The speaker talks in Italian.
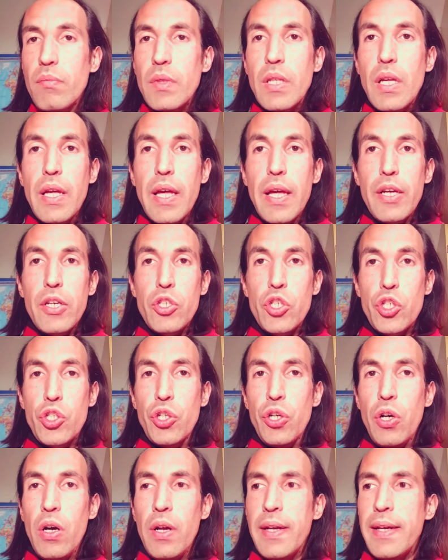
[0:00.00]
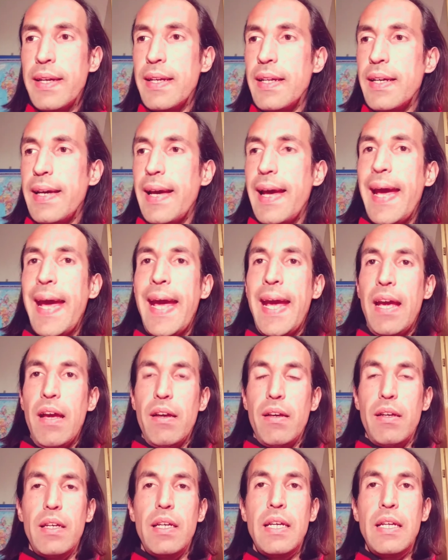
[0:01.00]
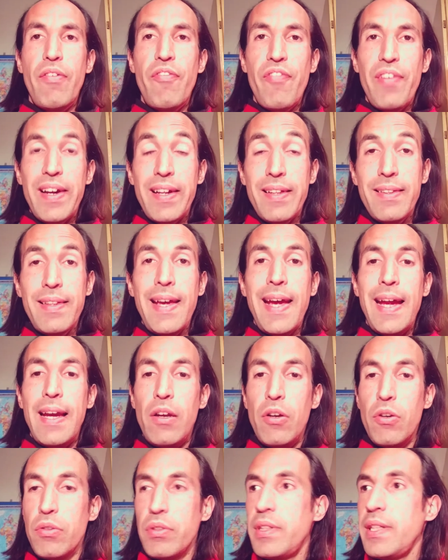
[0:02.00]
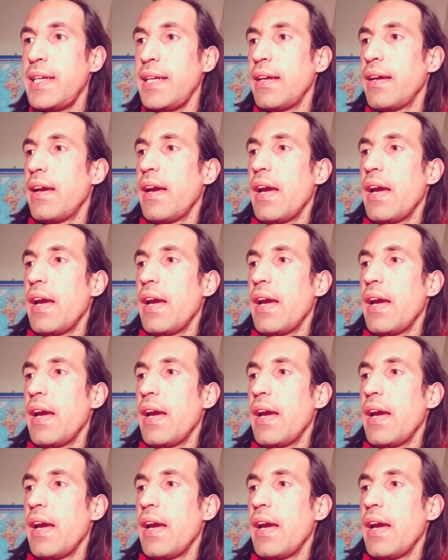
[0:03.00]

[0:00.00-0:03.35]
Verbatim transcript: Sean è il fratello di